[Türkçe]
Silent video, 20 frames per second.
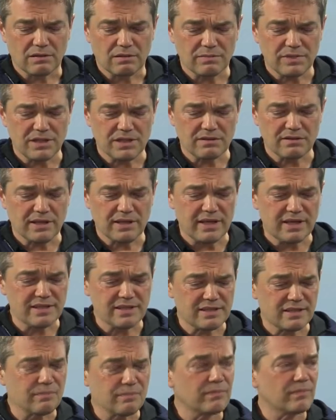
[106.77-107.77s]
bir
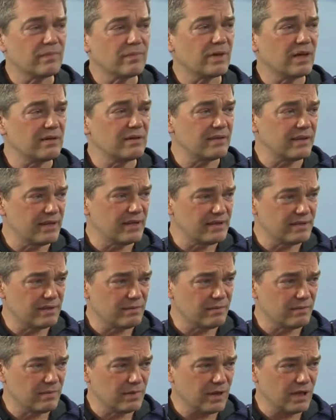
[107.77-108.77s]
deizm,
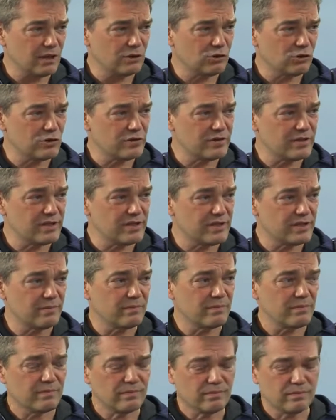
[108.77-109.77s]
ateizm,
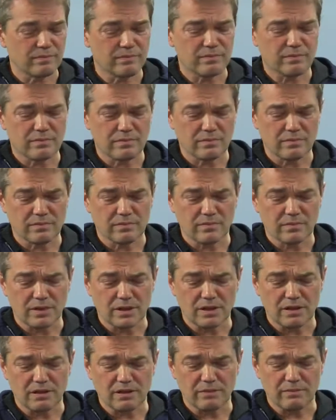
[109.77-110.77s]
agnostizme
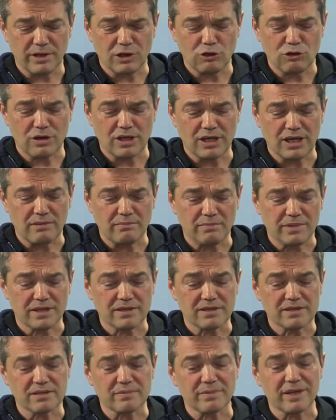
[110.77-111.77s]
yönelen bir
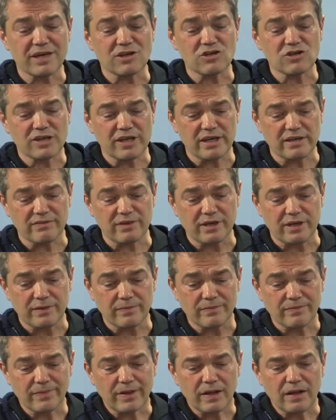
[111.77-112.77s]
kısım gençler var.
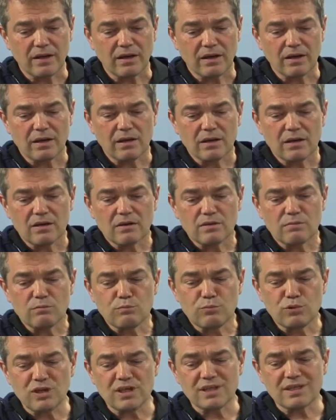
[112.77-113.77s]

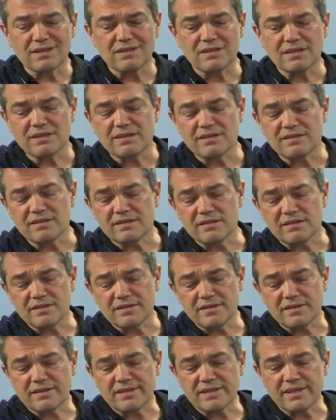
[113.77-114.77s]
Burada
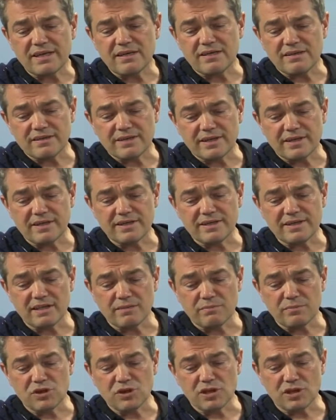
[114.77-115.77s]
istatistiksel,
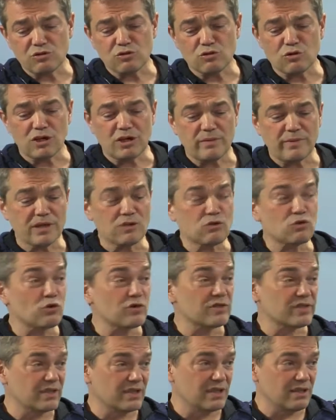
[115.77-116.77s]
sayısal bir şey söylemek
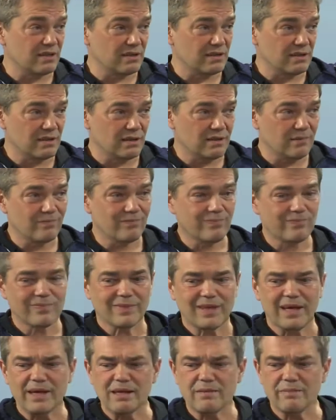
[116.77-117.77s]
çok sıkıntılı.
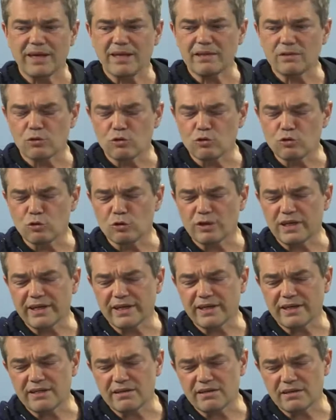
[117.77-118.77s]
Yani ben
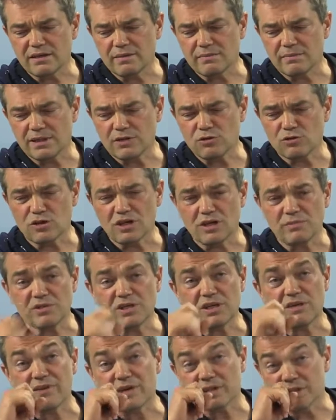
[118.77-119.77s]
okullara gittiğimde şöyle bir
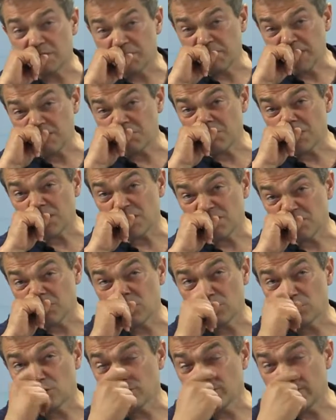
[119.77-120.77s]
şey var tabii benim de içinde
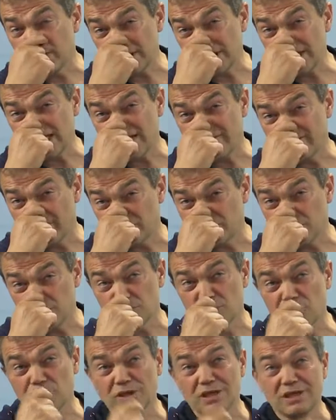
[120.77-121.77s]
olduğum bir ikilem var onu
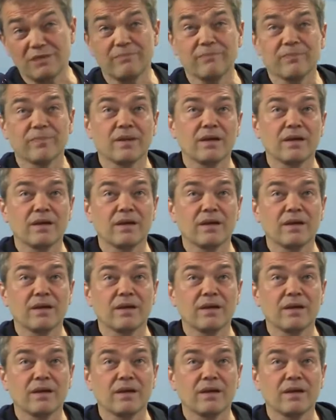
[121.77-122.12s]
söyleyeyim.